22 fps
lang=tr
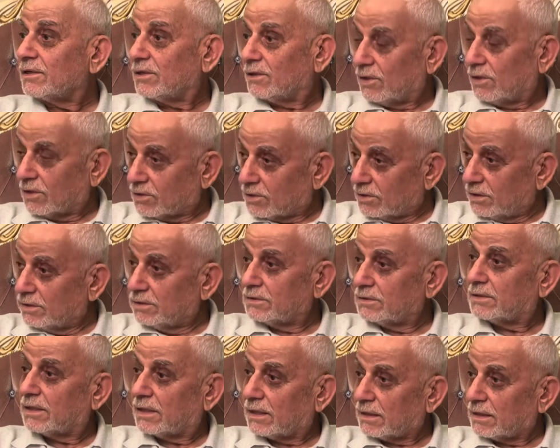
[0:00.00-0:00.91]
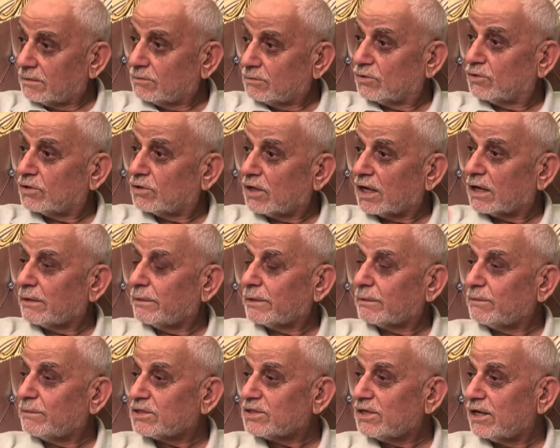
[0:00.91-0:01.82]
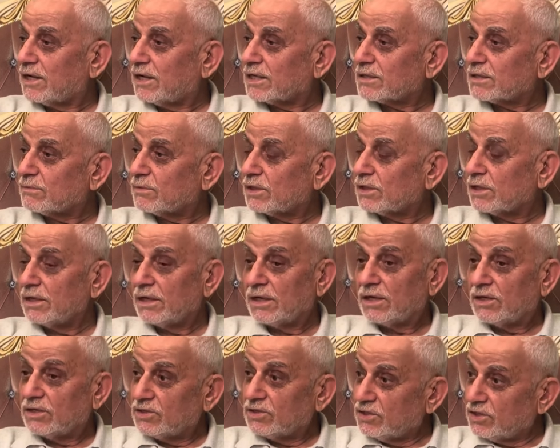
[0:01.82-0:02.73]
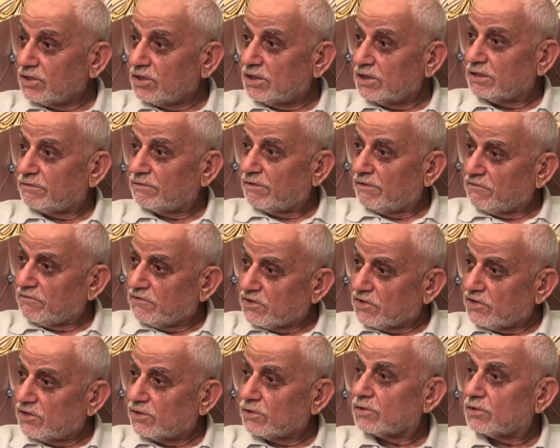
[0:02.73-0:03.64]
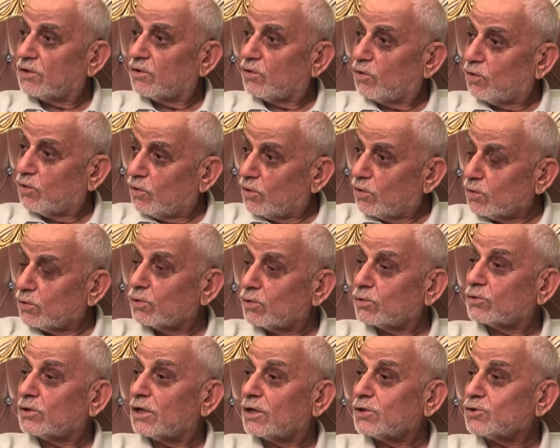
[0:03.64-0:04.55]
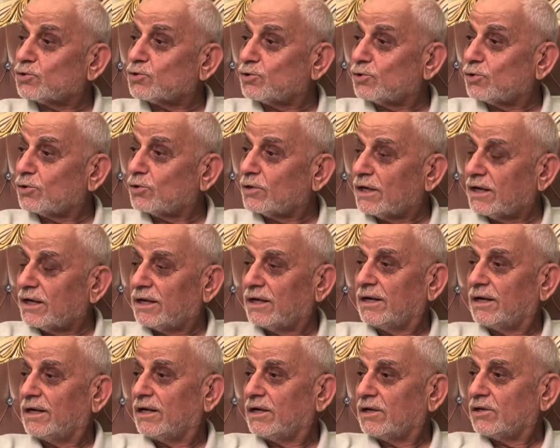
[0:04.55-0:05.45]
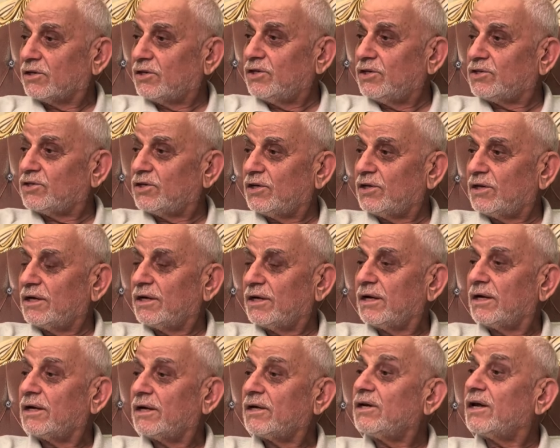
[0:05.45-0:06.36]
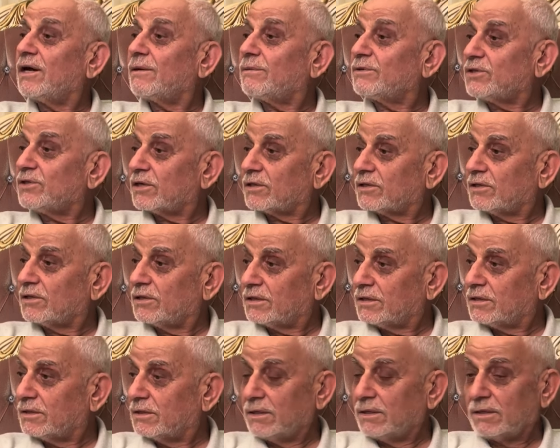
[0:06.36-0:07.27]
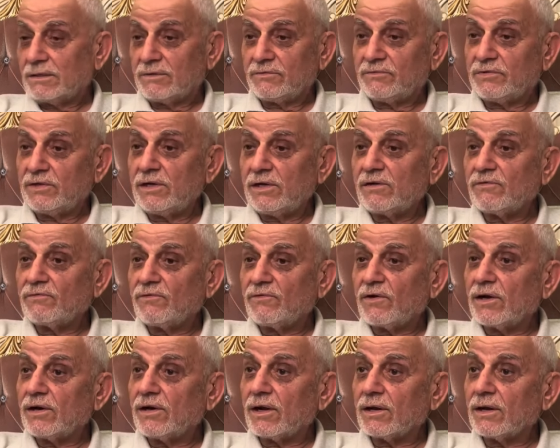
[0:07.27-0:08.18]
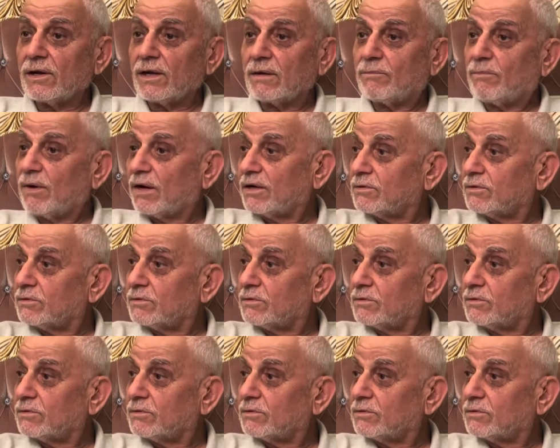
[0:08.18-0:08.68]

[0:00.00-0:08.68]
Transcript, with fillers: Akılın da bunu takip etmesi lazımdır. Zikir ve fikir olduktan sonra kişi ne yapacaktır? Fiilin Allah Bak